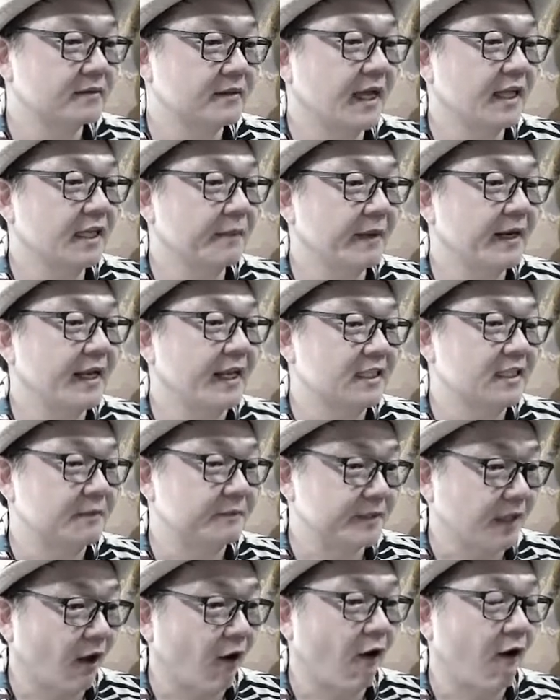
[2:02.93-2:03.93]
น่าจะเป็นเหล็ก
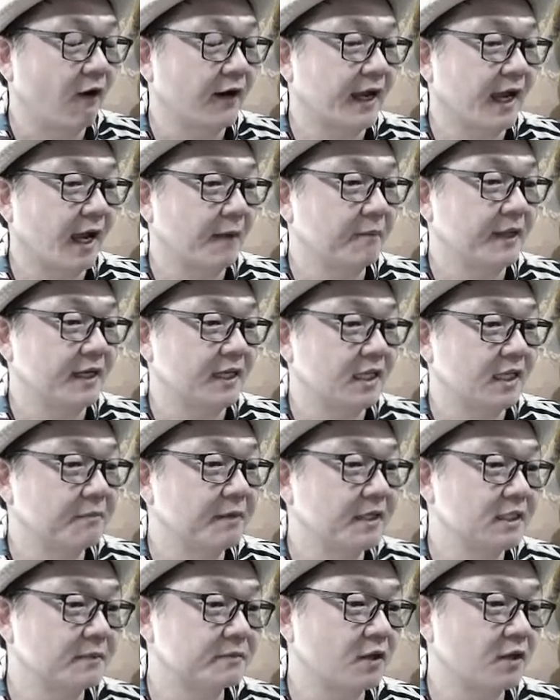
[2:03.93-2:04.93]
12นะครับเหล็ก DB
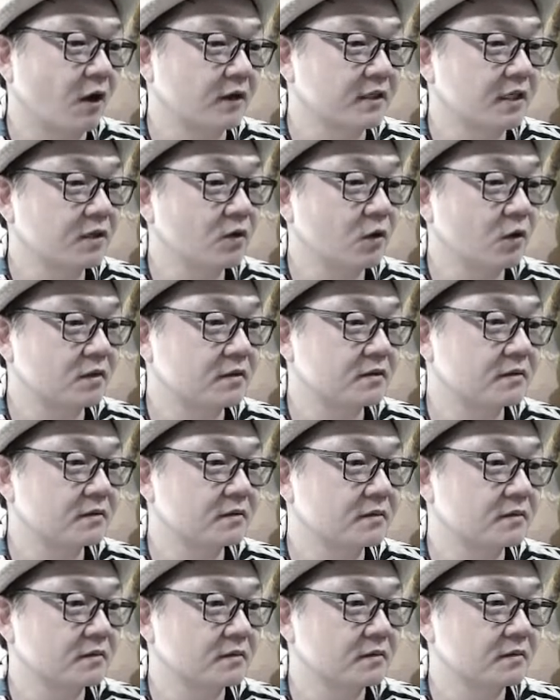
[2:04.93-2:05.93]
12ช่างโลด
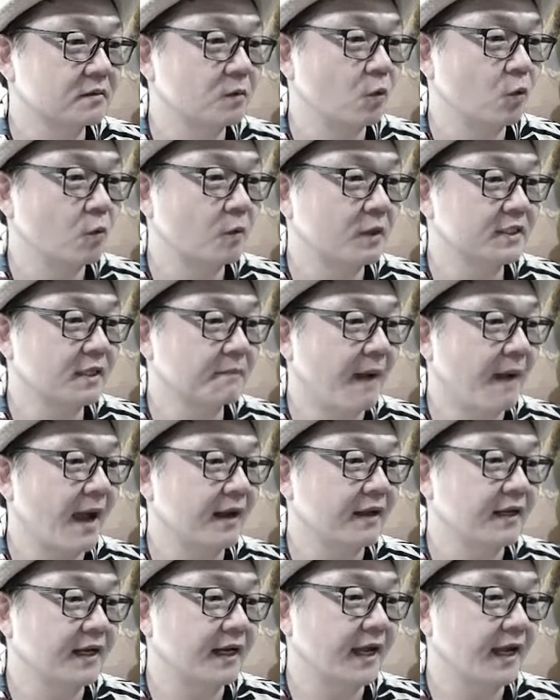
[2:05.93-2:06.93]
ดูไว้สักพัก
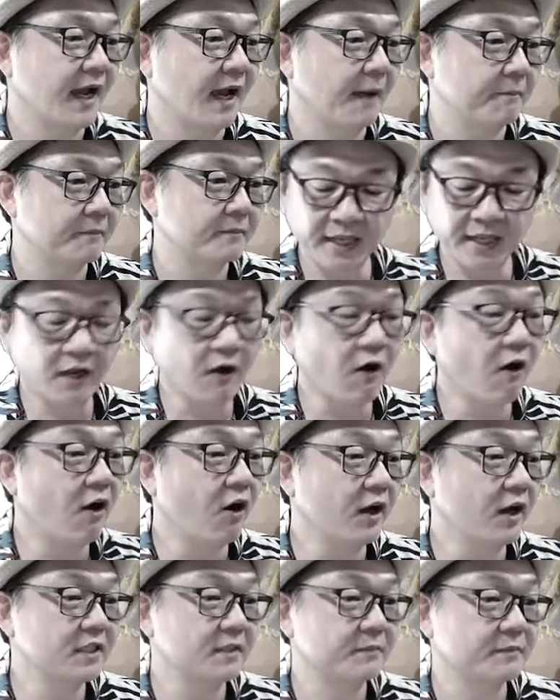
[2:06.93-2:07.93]
นึงนะครับเป็นเหล็กข้อ
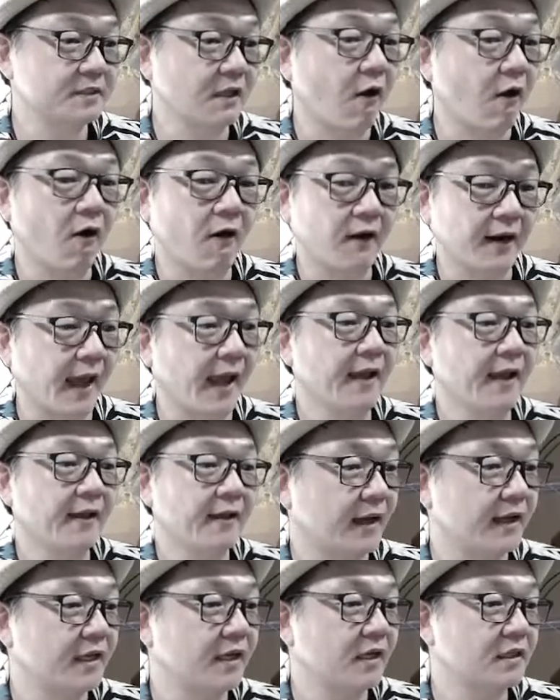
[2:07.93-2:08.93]
อ้อย 12 นะ
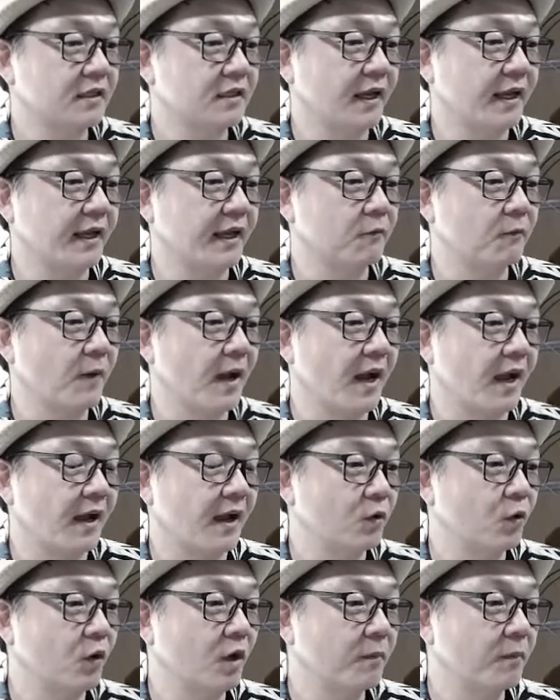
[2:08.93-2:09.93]
อันนี้ก็จะเห็นว่า
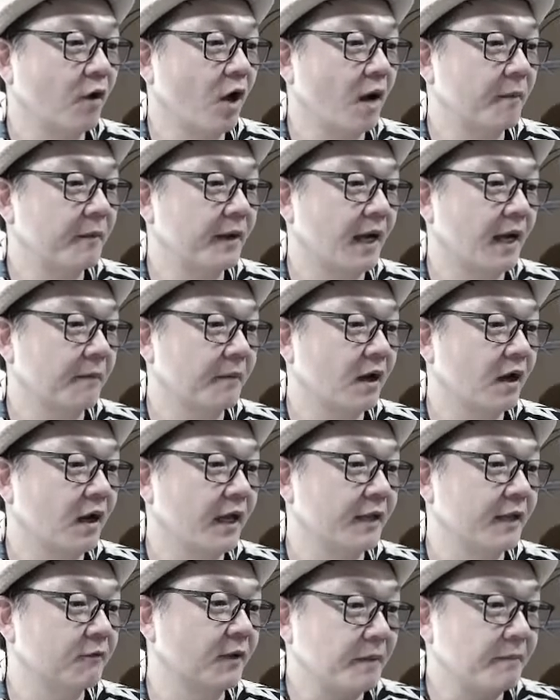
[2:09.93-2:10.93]
โดยรอบๆนะครับก็
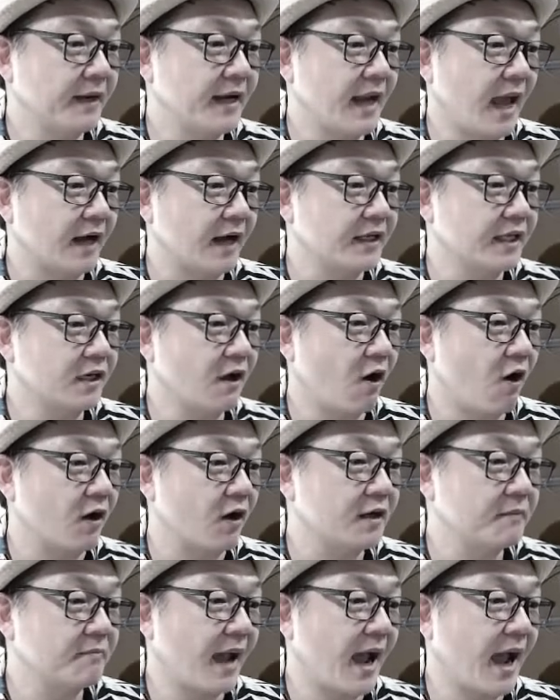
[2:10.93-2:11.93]
เห็นว่าเป็นผนังที่ก่อ
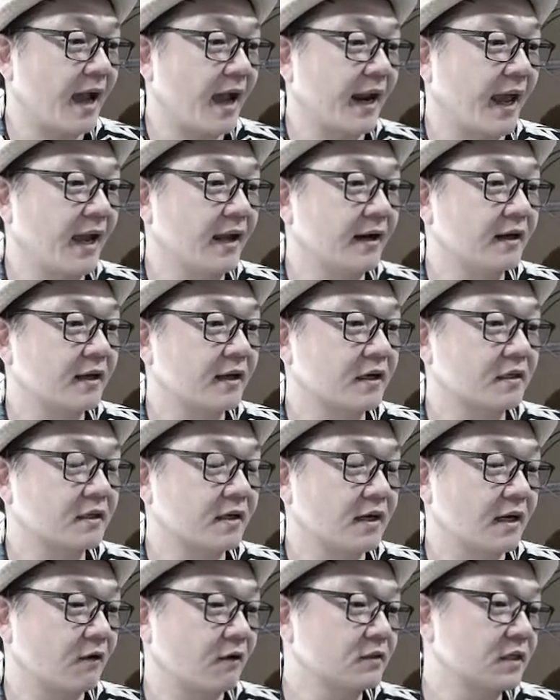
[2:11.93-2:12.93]
ขึ้นมานะ
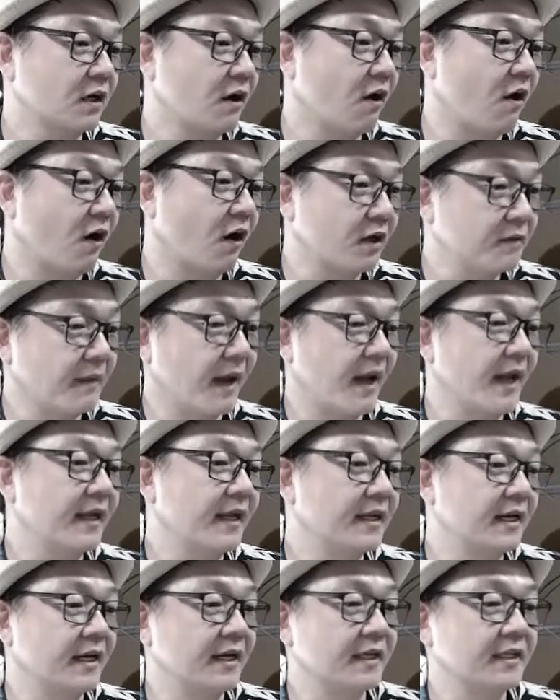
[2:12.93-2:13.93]
เขาจะก่อขึ้นมาให้
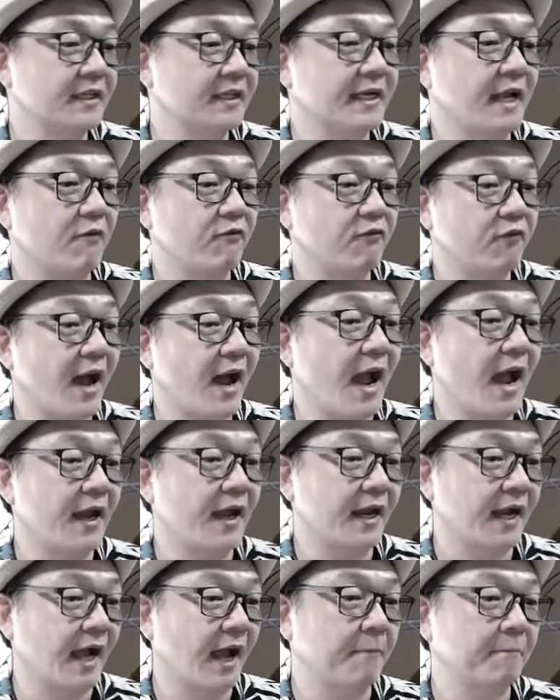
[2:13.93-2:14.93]
เลยระดับฝ้า
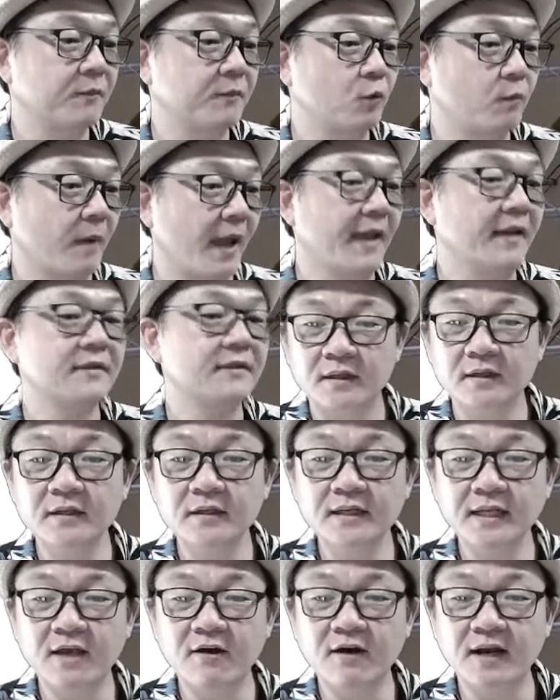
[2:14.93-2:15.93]
นะครับถูกไหมครึ่ง
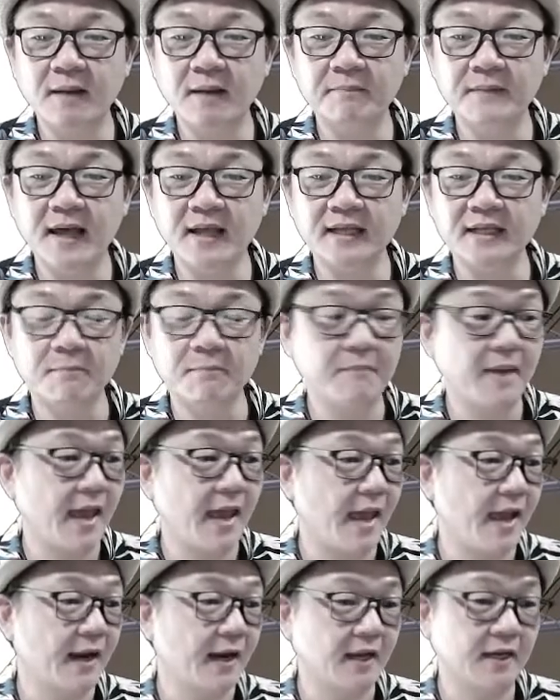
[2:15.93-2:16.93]
เดียวครับด้านกำแพ
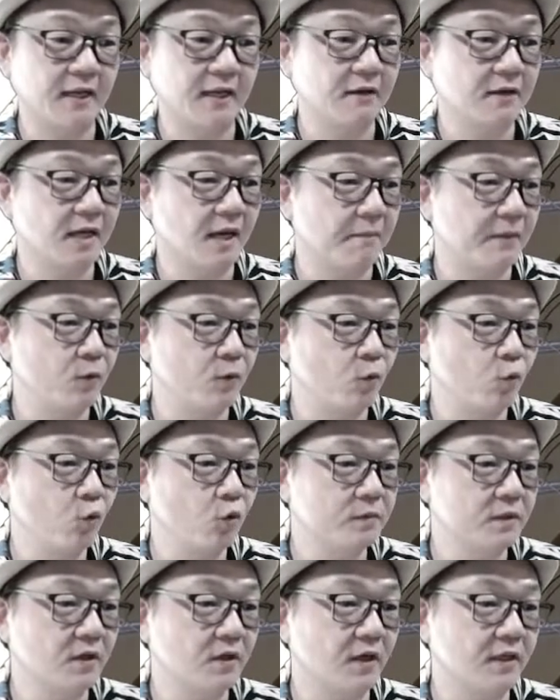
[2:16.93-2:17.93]
งอ่ะเดี๋ยวกลับไปดูรู
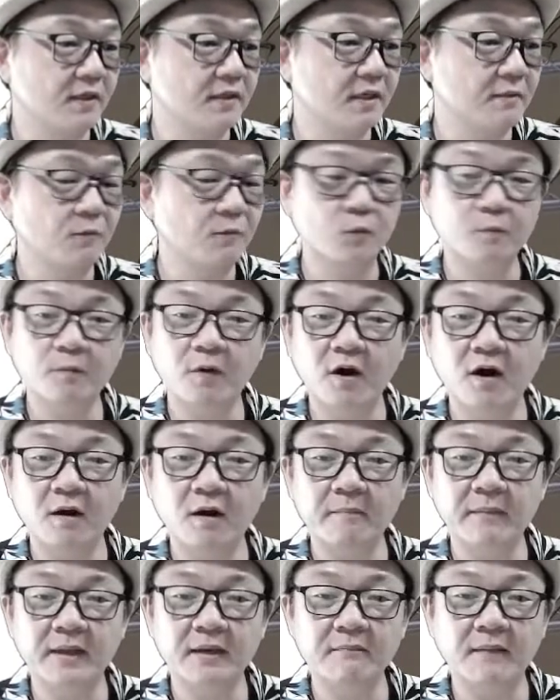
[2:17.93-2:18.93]
ปักหน่อยคุณพ่อ
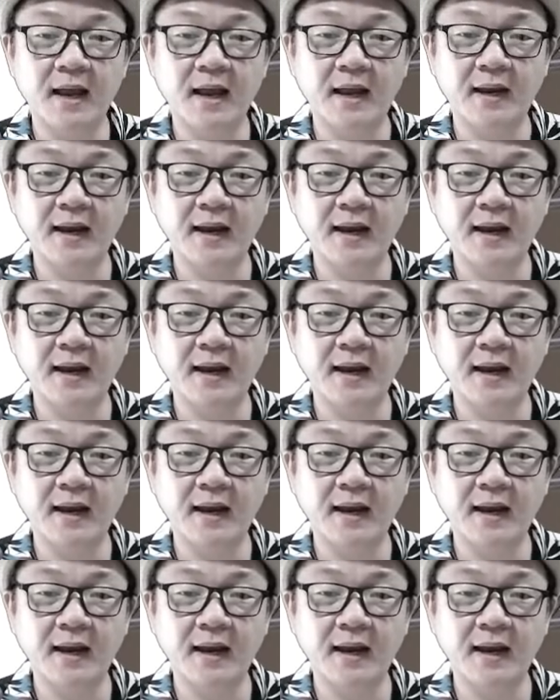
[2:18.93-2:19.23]
เม้นมา